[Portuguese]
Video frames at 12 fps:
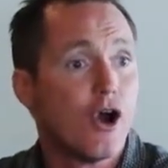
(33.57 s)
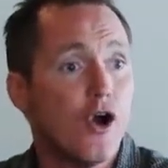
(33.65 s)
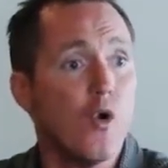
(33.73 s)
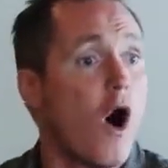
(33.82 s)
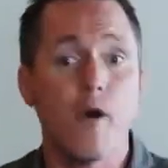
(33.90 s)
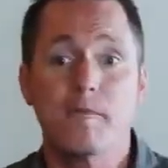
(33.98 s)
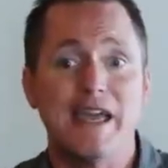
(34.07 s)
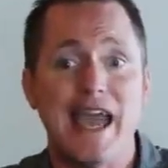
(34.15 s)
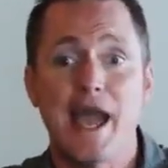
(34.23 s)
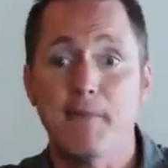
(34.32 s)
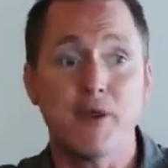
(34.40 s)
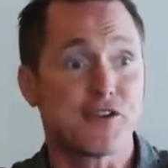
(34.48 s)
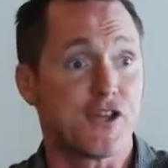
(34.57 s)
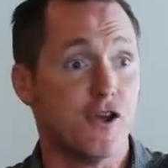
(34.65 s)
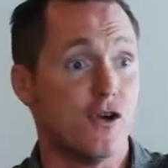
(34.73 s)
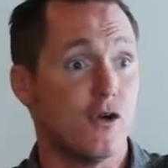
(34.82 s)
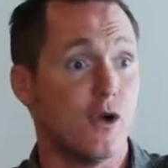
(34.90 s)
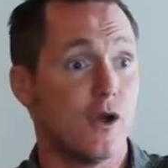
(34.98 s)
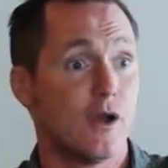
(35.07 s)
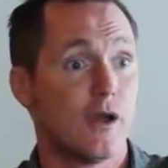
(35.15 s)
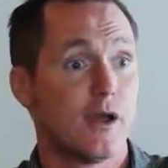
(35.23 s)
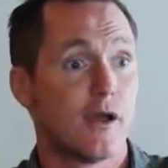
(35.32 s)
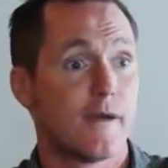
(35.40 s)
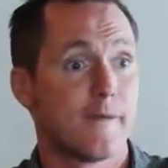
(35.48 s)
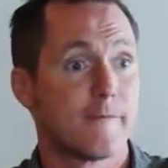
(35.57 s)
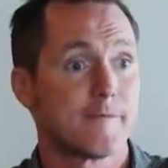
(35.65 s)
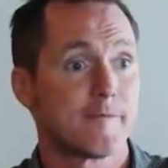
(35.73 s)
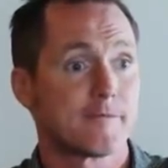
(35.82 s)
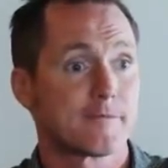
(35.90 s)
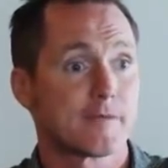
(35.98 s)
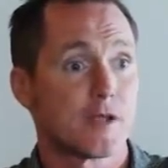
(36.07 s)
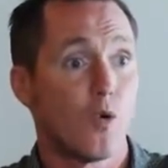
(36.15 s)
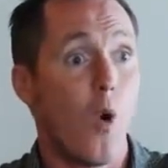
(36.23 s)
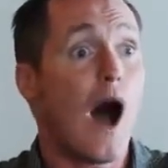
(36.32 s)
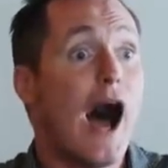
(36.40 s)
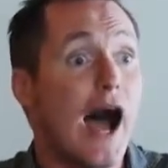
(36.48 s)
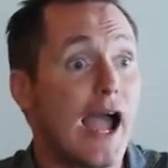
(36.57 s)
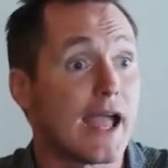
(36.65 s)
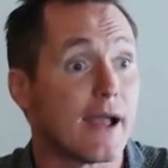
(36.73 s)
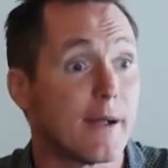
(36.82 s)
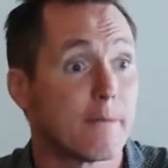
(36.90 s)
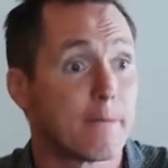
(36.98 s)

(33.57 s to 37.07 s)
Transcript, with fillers: que não serão capazes? Por quê?